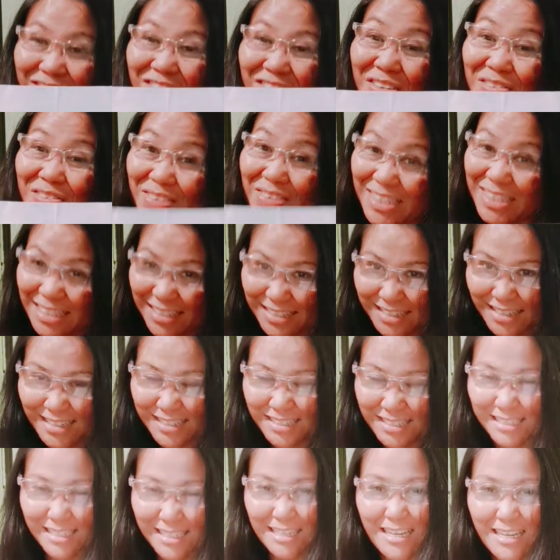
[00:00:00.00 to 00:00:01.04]
Dumating na
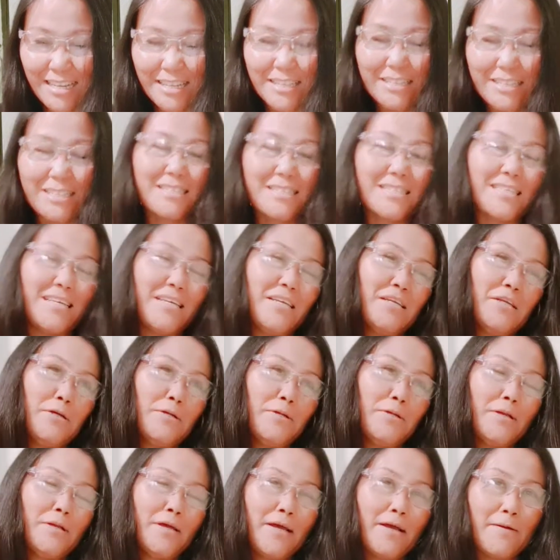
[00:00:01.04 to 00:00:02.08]
siya, guys. Ayan.
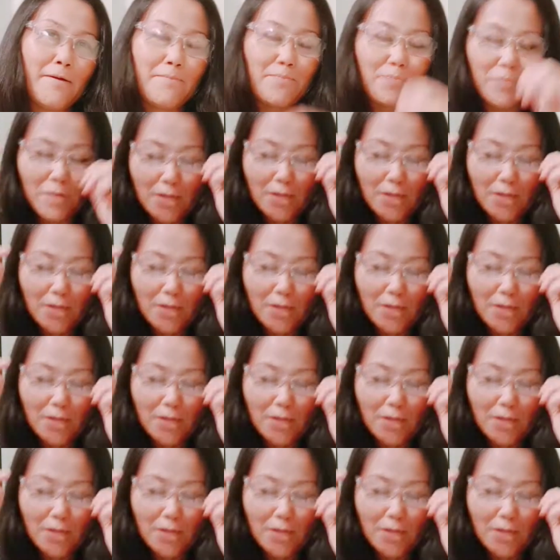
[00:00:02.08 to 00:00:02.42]
Uh.